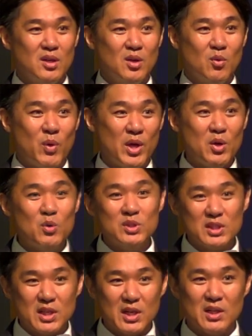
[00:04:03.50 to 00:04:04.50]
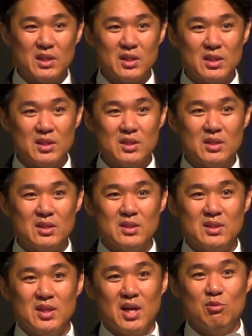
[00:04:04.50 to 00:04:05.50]
외로우니까
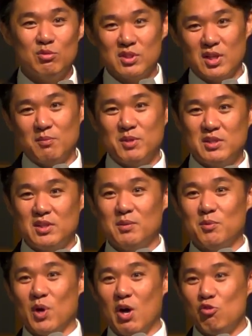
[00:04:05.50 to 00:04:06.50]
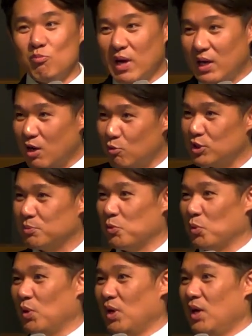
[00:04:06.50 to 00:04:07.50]
한국 사람이 그립고 한국말 하고
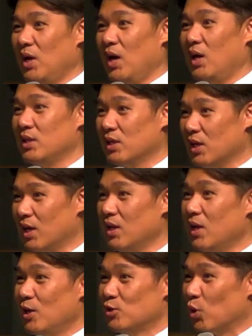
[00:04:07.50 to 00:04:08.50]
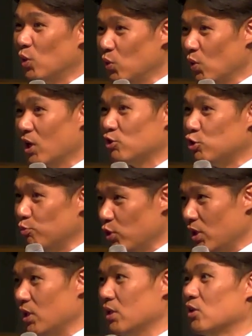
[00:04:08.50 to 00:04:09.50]
싶고 하니까 전도가
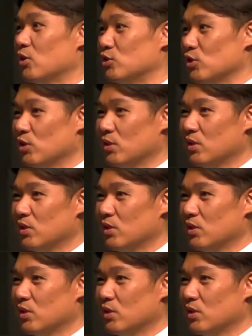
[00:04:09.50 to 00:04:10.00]
쉽게 되는 거죠.